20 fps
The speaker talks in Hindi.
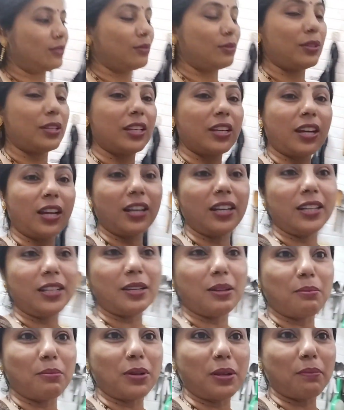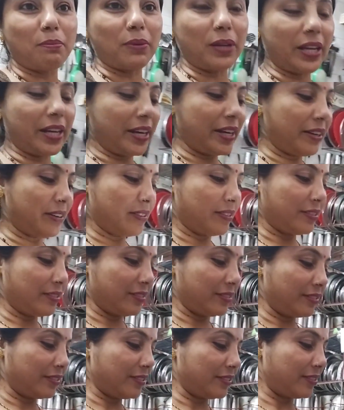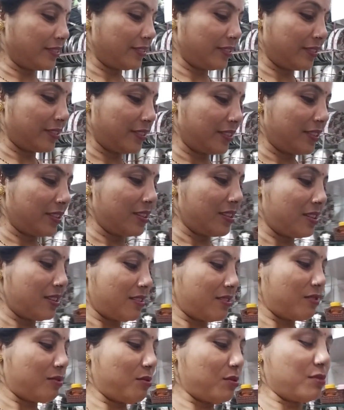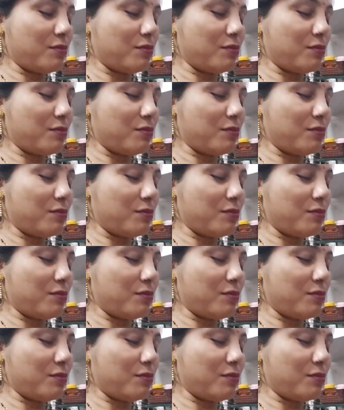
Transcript: तो निकाल ली हमने प्लेट